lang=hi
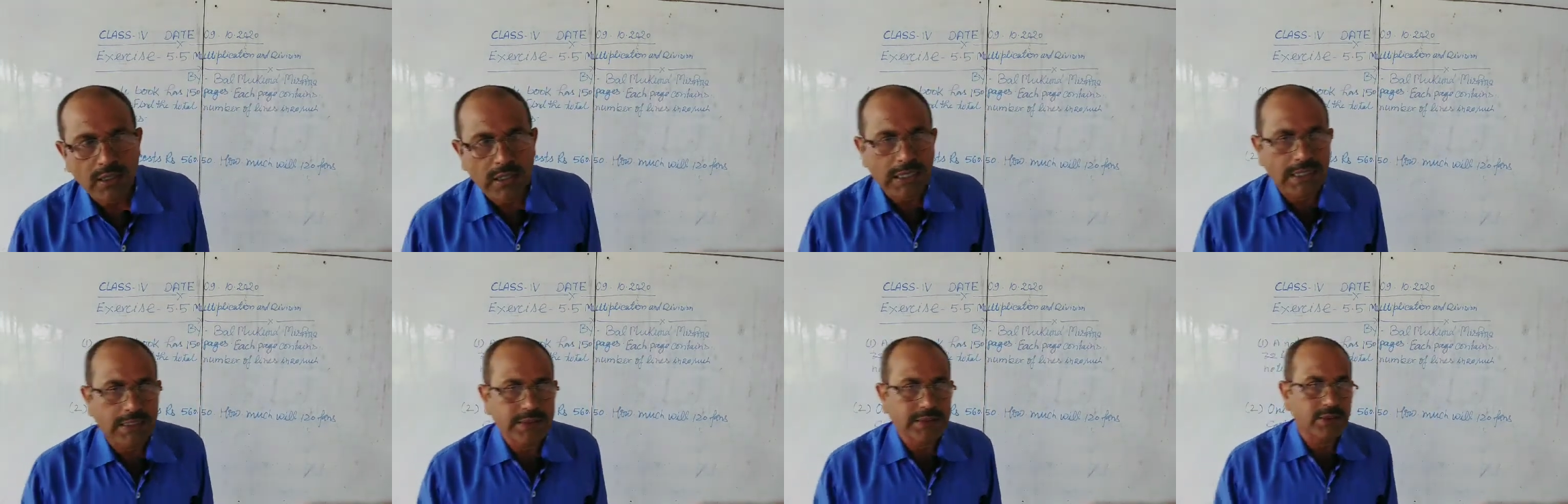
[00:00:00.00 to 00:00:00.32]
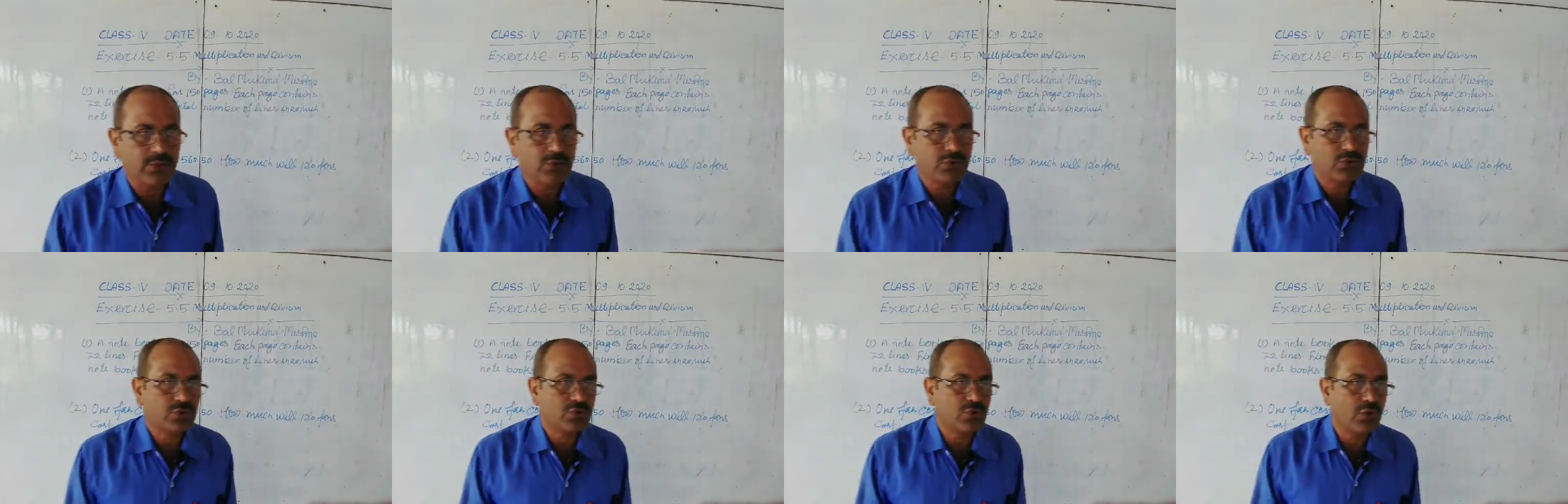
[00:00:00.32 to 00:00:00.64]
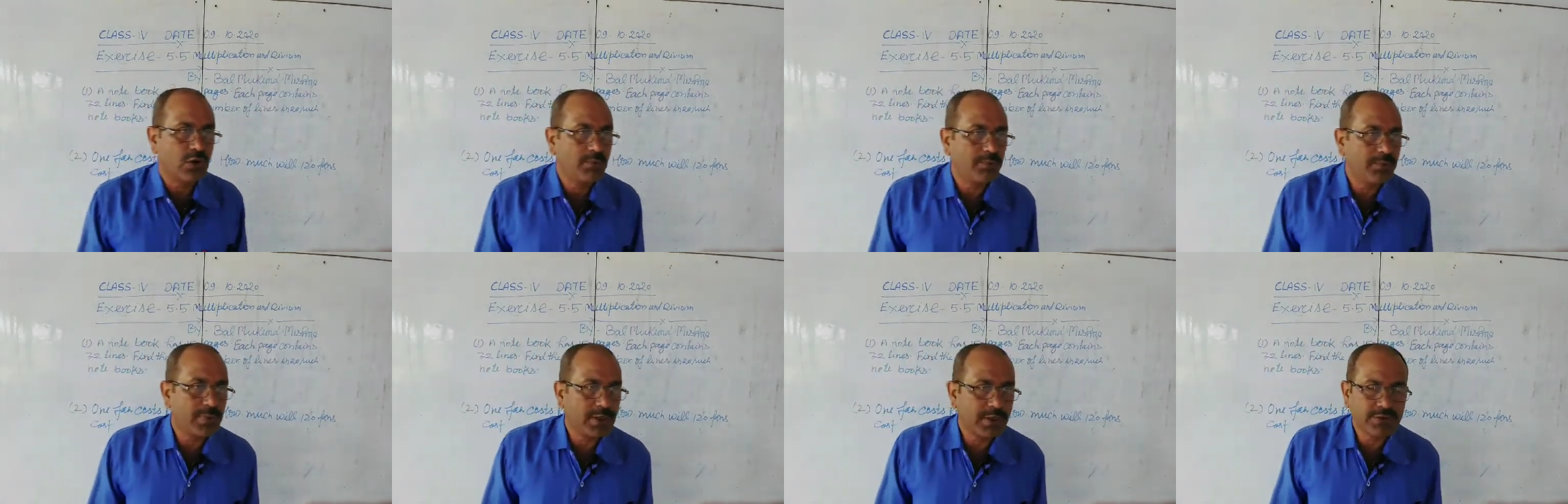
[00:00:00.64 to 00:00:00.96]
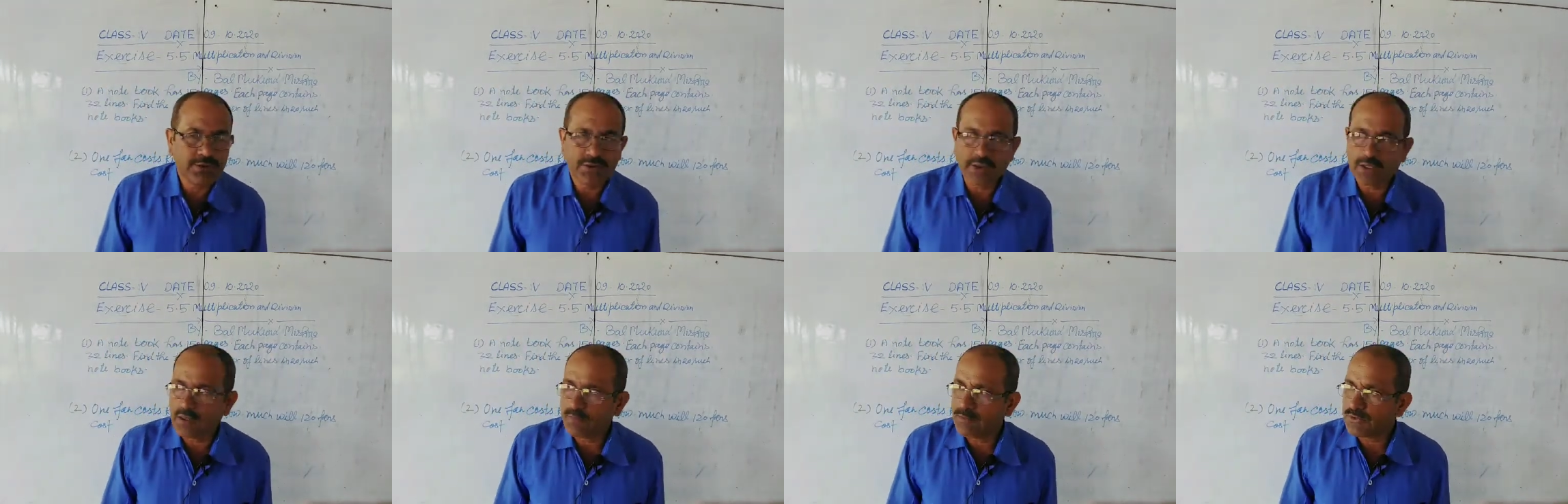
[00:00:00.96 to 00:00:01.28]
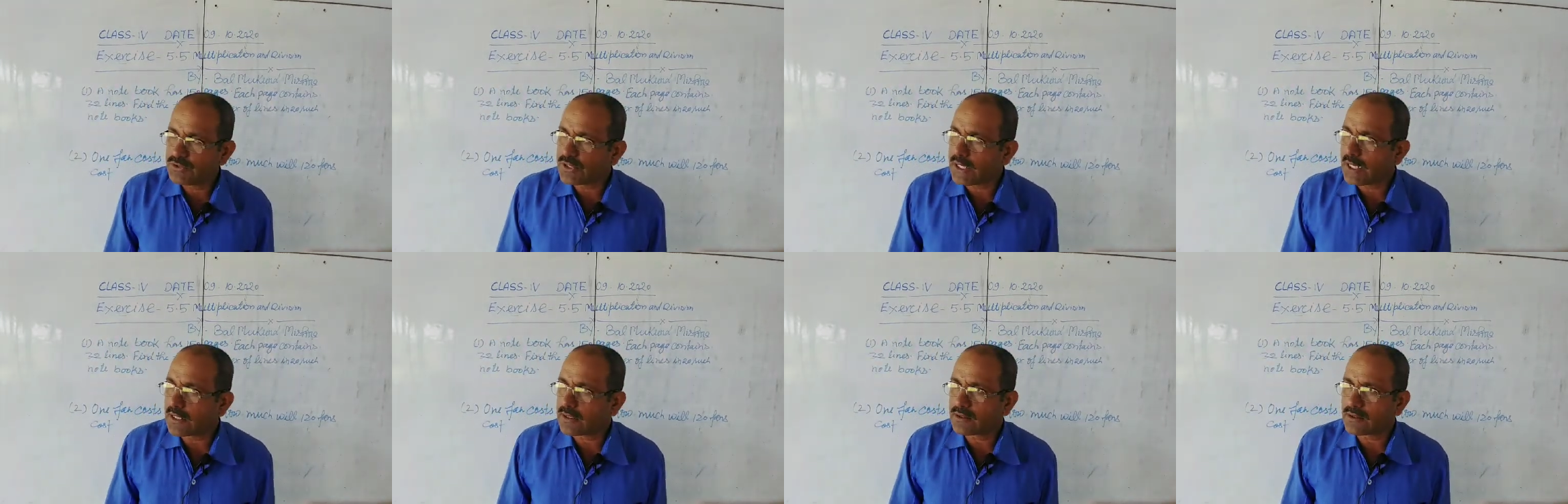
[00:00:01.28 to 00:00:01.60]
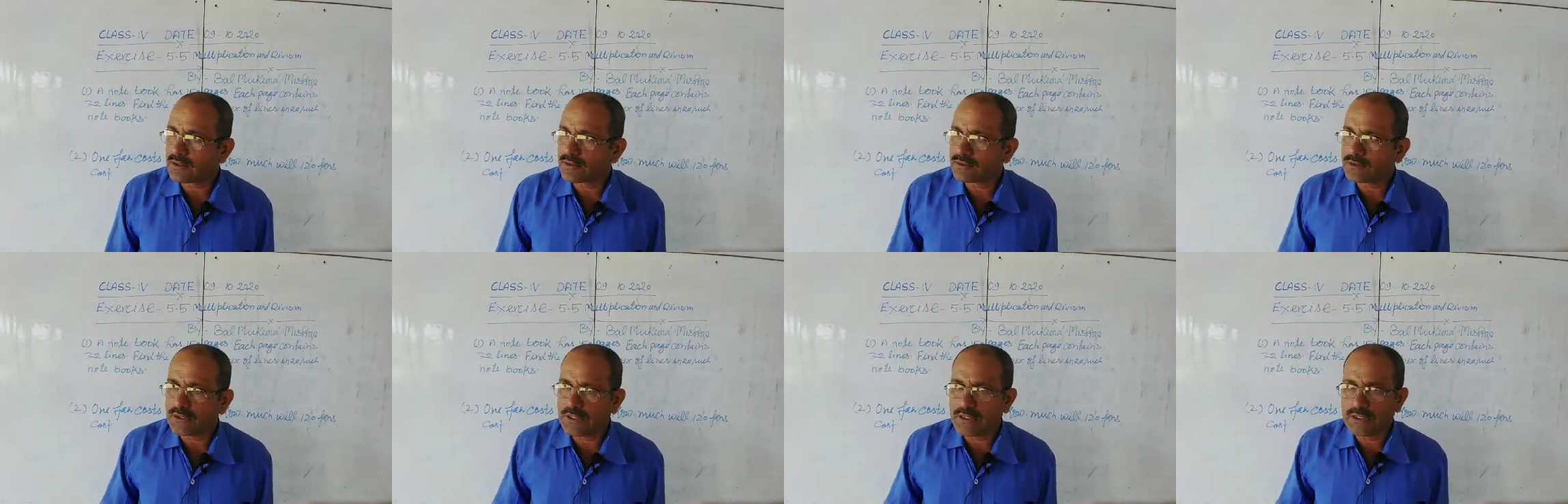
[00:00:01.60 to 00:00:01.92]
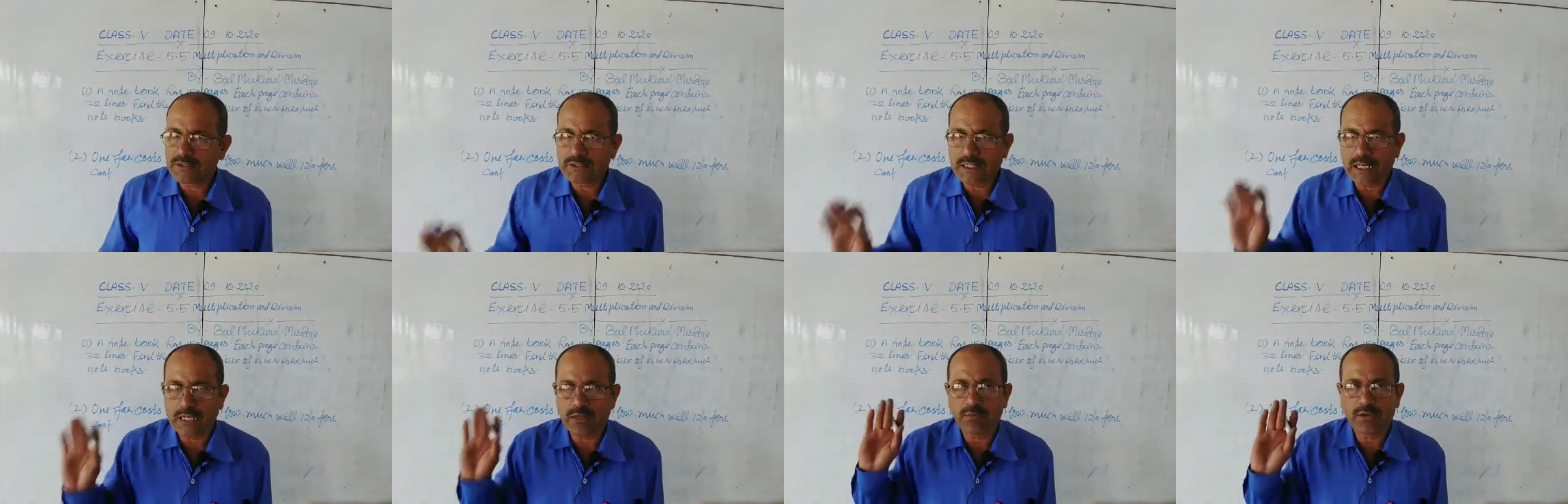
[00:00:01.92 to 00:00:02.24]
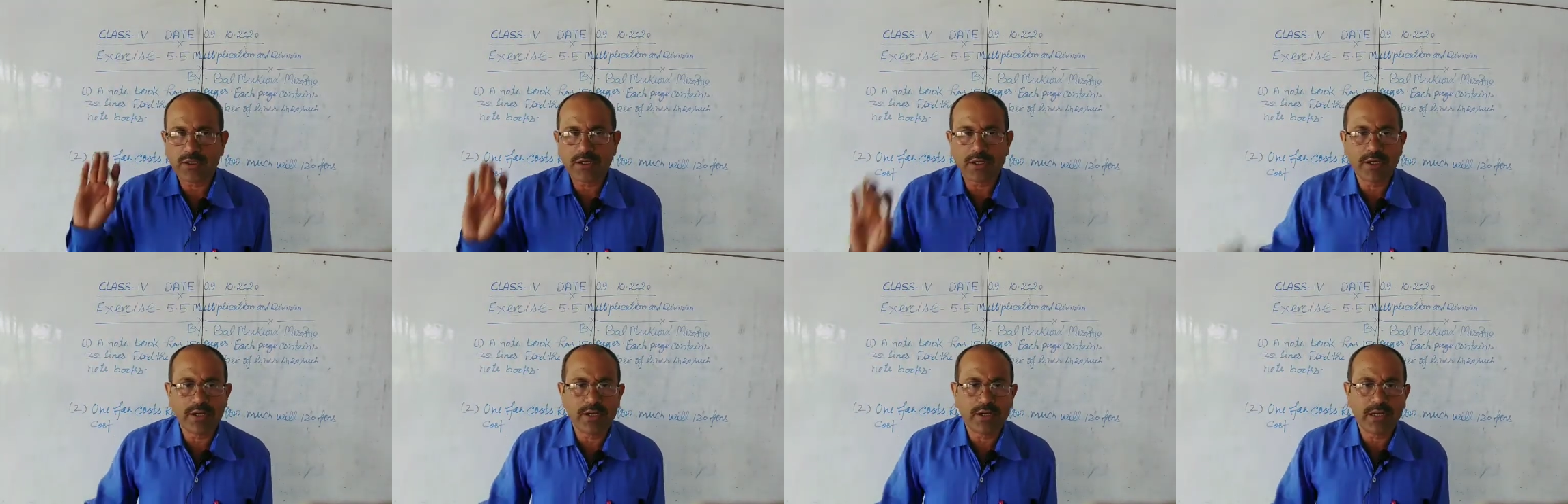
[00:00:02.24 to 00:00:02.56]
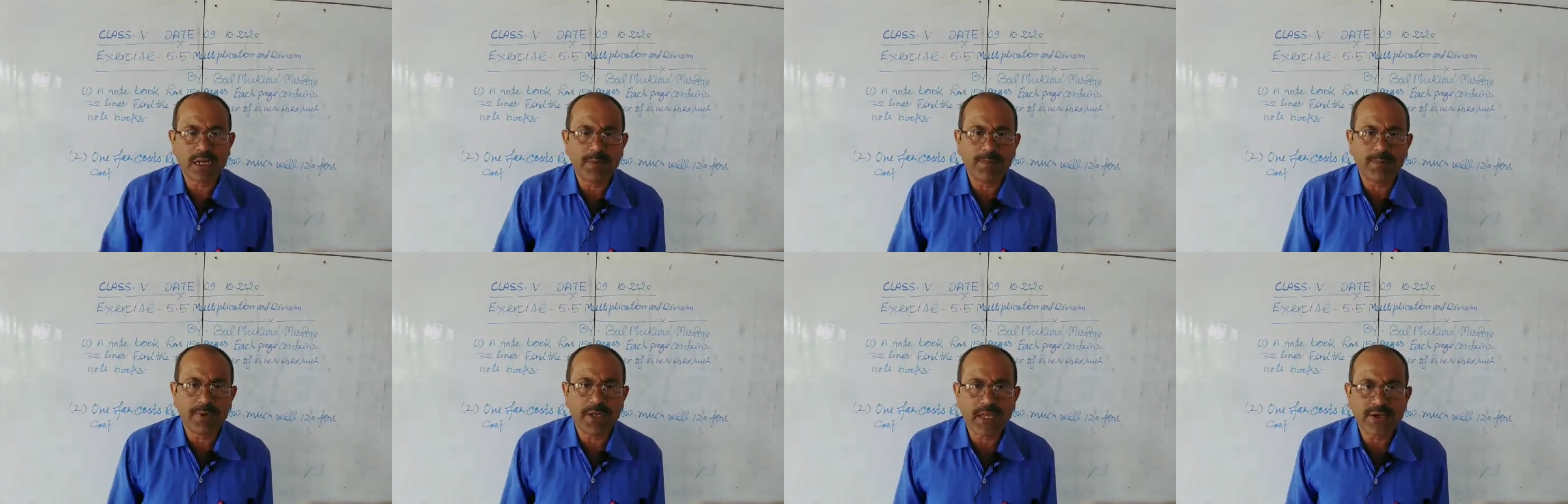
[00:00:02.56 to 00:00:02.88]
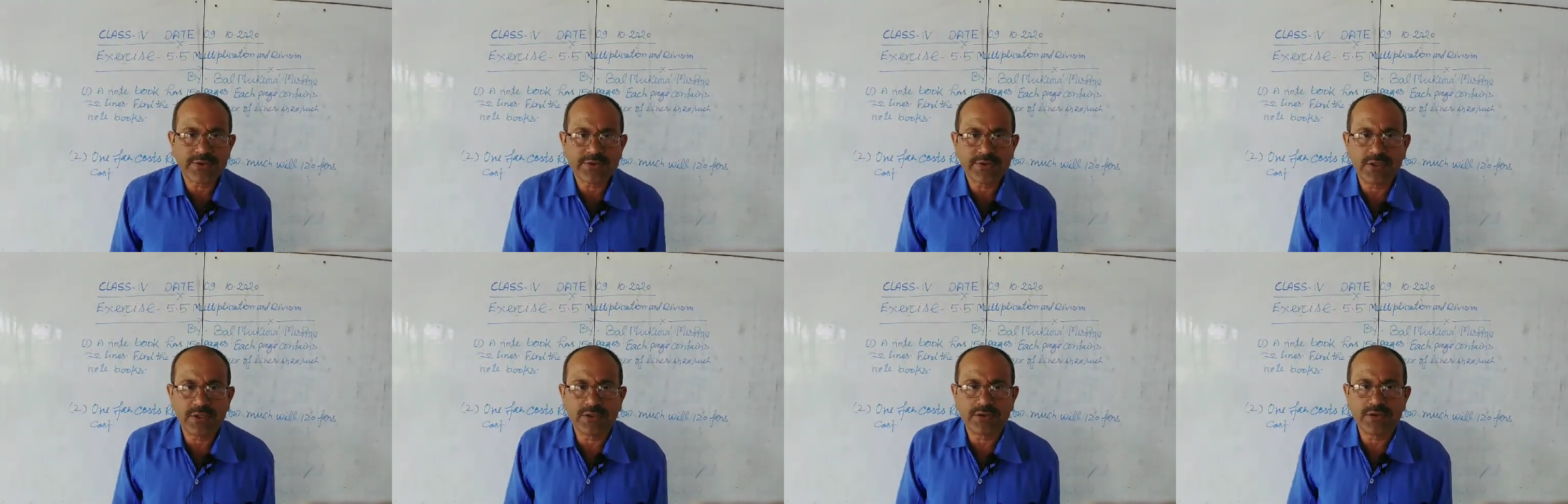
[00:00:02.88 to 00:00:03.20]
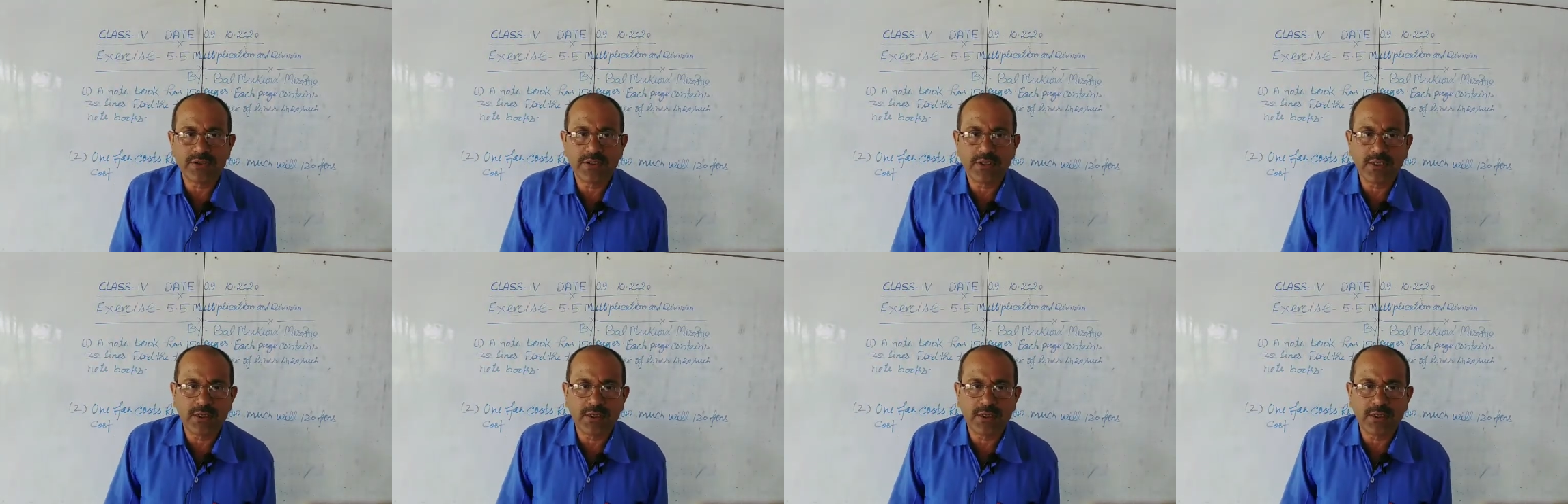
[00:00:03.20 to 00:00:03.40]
आइए उसको हम पढ़ते हैं विचार करते हैं सॉल्व करने का प्रयास करते